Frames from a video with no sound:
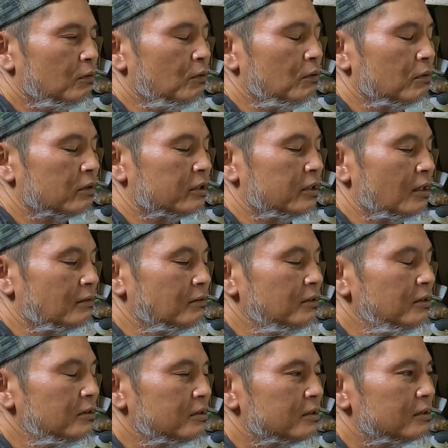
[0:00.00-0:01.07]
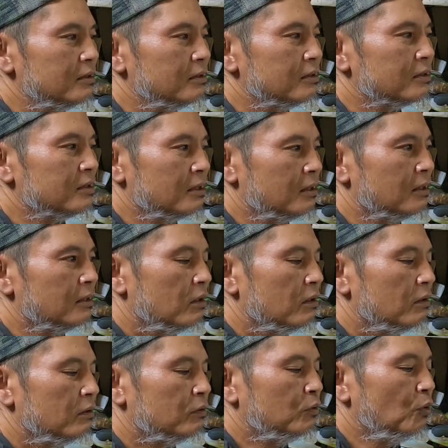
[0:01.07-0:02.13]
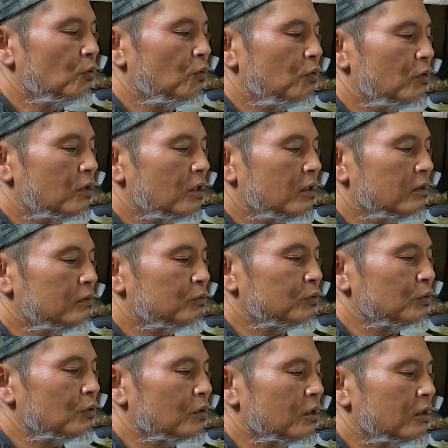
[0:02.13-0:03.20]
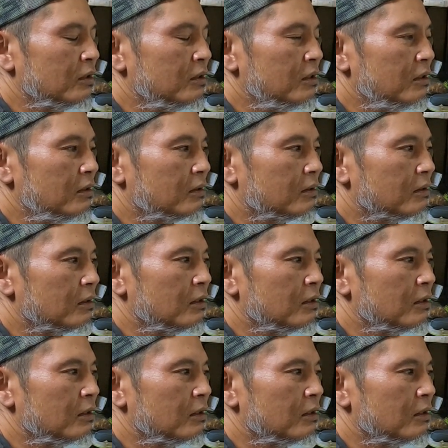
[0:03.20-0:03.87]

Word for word: を逆にさ、動画とかで